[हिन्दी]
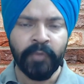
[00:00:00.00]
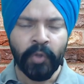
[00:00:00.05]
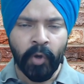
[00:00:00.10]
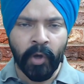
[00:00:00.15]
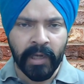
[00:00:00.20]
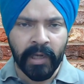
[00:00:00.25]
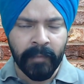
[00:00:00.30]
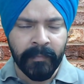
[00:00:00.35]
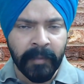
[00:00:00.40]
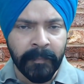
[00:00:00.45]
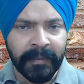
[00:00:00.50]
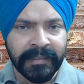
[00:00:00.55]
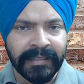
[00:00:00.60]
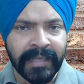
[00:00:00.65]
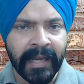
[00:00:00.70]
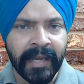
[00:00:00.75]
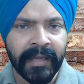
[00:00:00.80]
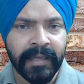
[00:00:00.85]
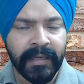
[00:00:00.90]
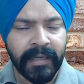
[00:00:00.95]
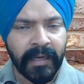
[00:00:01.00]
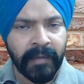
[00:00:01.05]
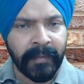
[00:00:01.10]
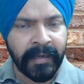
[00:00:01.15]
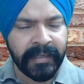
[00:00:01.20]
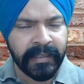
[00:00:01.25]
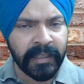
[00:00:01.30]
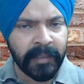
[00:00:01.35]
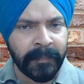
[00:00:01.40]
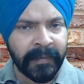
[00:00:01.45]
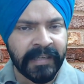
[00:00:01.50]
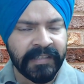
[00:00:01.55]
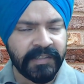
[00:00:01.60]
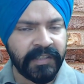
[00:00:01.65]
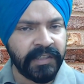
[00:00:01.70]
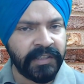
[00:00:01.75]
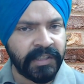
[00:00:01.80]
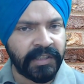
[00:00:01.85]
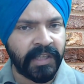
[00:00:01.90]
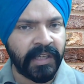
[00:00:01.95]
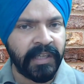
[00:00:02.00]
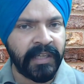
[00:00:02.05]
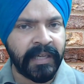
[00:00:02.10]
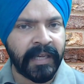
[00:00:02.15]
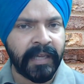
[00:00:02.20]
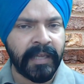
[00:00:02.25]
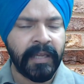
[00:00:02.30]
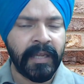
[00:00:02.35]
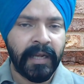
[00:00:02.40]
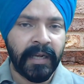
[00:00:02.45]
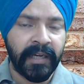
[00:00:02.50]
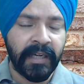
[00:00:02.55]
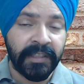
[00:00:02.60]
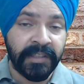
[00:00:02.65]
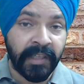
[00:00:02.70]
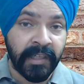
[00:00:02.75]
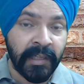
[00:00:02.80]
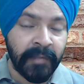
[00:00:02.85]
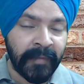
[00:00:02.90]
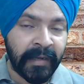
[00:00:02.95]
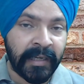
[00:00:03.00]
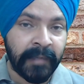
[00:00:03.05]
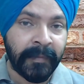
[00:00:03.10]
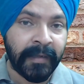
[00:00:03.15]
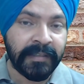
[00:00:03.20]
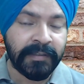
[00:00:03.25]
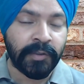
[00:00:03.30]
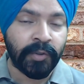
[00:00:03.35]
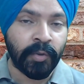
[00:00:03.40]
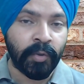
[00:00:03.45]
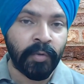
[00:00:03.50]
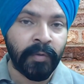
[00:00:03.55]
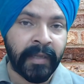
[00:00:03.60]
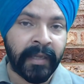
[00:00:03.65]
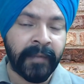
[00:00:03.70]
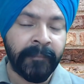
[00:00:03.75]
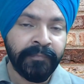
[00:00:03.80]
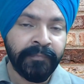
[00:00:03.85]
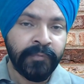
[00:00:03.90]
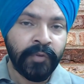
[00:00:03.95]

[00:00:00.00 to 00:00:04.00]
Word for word: और हमें पता है हमारी कैपेसिटी जितनी है अगर दिन हमारे पास दो हैं